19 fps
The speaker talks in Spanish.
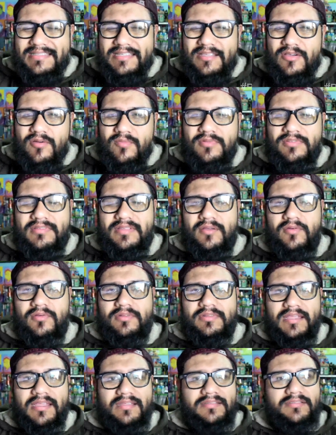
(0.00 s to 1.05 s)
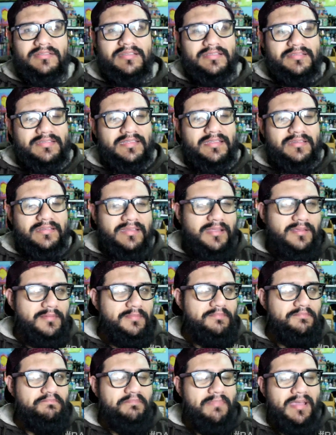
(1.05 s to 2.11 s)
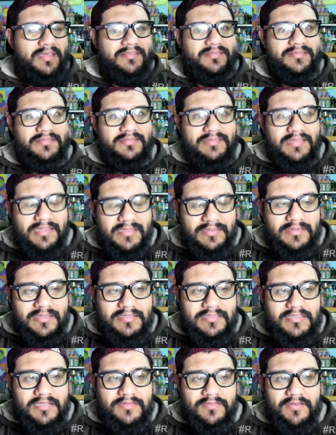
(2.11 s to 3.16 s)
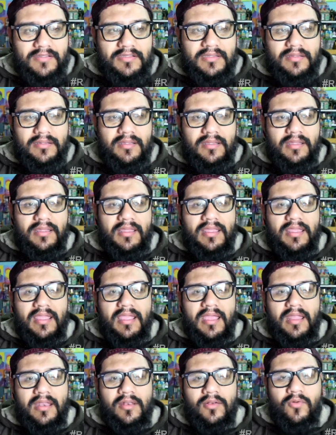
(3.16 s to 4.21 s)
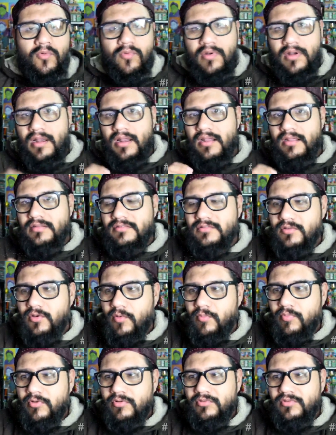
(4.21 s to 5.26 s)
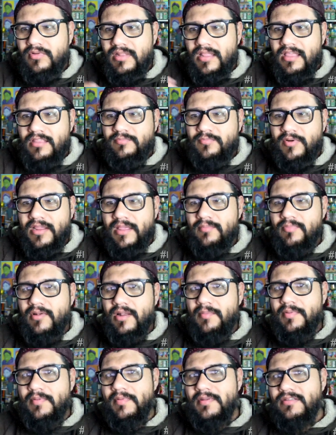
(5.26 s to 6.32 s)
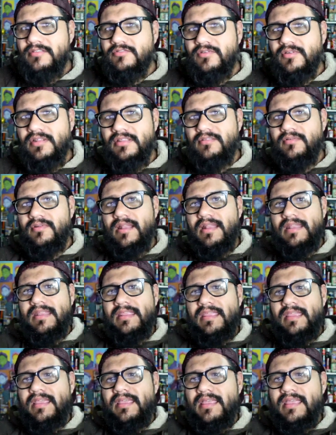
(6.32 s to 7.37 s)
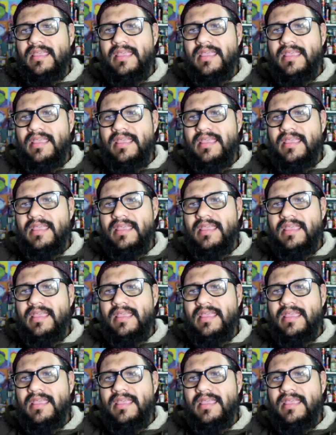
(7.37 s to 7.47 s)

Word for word: y cómo están contadas se siente bastante chafa en algunas oportunidades. Por ejemplo, la primera historia de una niña